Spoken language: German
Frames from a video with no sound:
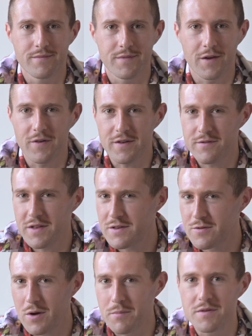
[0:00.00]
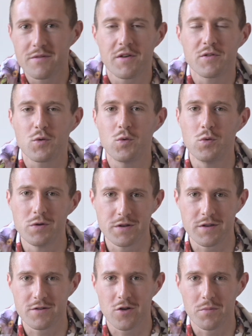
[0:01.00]
ja fast vielleicht sogar ein bisschen was
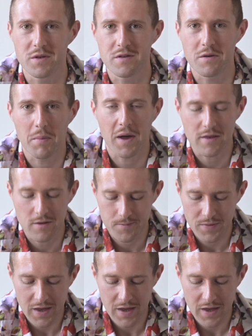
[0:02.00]
Kühlendes noch mit sich bringt.